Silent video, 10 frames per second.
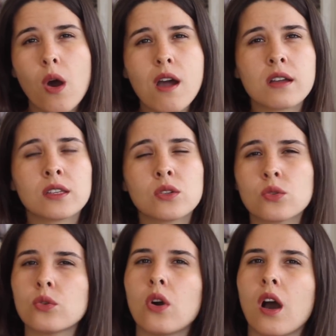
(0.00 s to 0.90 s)
o anki
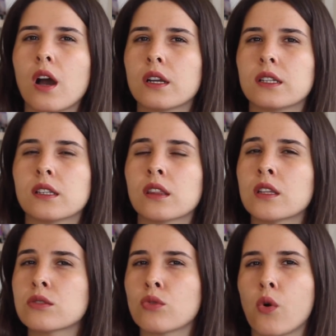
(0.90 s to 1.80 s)
ruh halinin
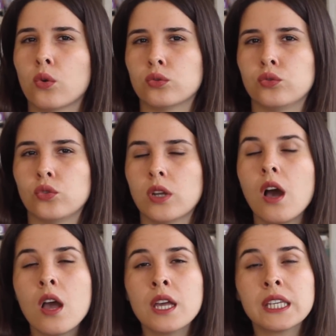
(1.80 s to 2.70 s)
nasıl
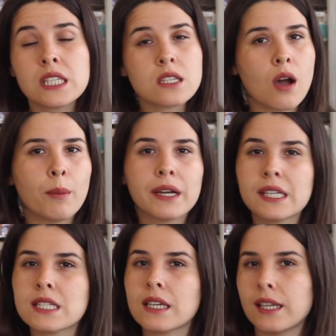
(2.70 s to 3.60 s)
olduğuyla hiç ama
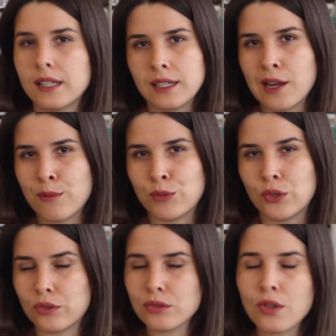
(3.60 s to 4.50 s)
hiç
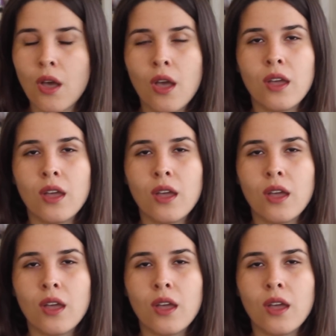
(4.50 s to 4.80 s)
ilgilenmiyoruz.